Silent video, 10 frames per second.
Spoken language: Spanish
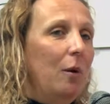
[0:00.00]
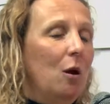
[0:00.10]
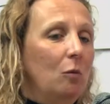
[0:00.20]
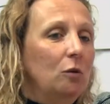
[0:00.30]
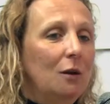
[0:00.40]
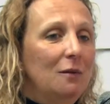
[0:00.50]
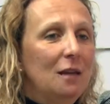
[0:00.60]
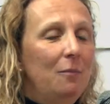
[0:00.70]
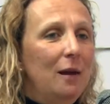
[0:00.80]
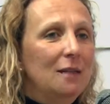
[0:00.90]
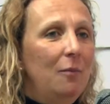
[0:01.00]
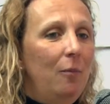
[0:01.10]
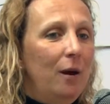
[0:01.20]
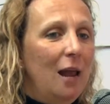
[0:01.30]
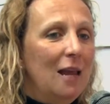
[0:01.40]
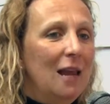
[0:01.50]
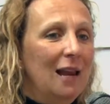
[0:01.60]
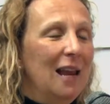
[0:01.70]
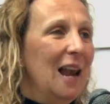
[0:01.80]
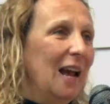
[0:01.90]
pero muchas veces pasa por
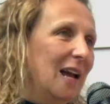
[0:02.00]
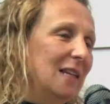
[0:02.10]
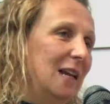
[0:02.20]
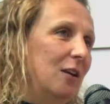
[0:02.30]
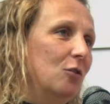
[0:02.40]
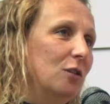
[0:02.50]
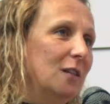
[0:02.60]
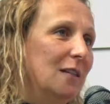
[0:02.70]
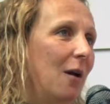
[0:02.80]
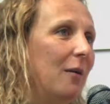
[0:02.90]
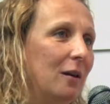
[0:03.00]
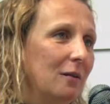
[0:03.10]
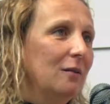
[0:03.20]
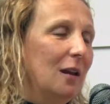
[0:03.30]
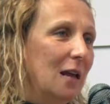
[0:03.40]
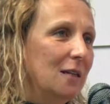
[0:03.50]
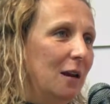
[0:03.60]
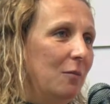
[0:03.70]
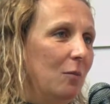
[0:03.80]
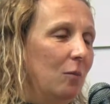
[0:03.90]
ahí que en la casa no se saben
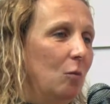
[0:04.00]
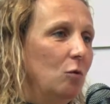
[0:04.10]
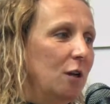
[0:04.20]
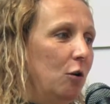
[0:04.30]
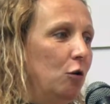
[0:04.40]
hacer mucha,